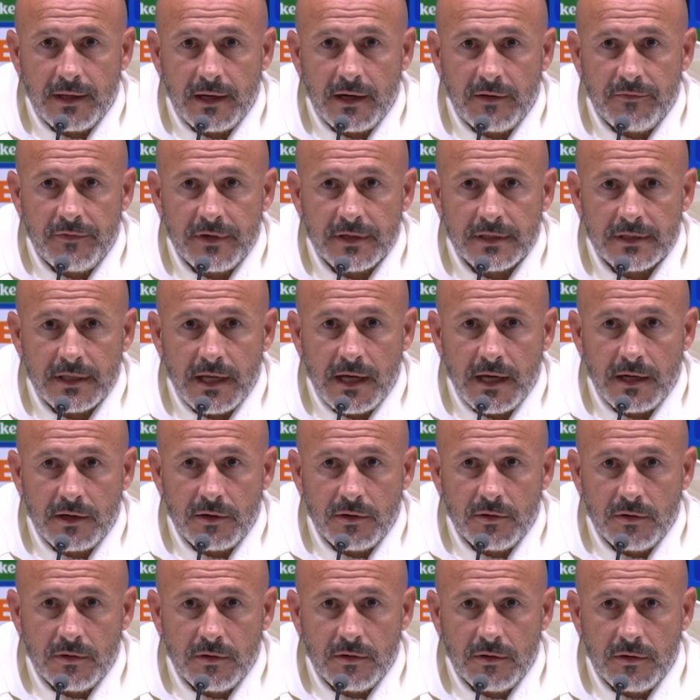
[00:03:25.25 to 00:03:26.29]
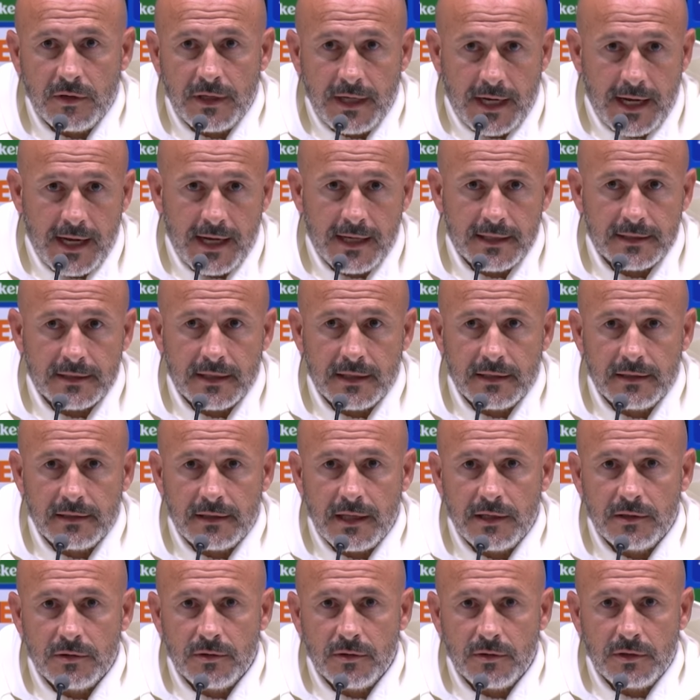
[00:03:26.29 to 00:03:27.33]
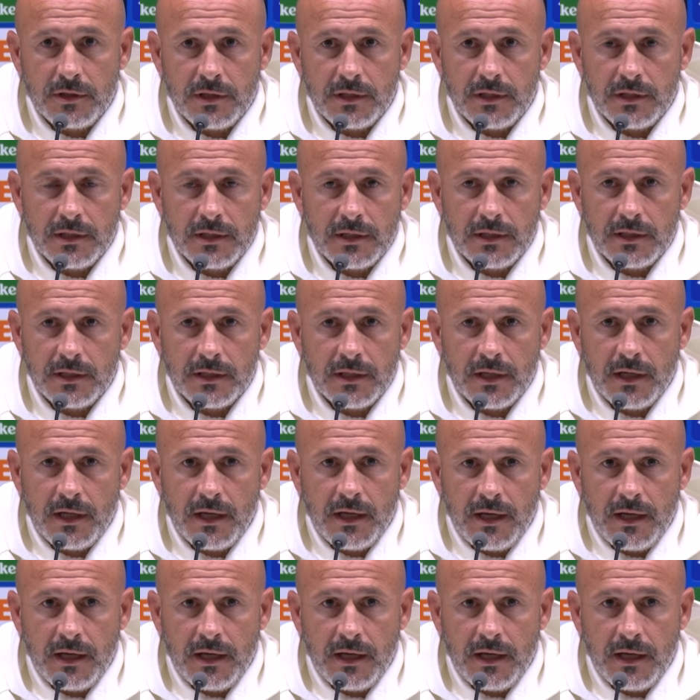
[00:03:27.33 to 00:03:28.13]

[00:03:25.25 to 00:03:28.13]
all'avversario in casa, intendo di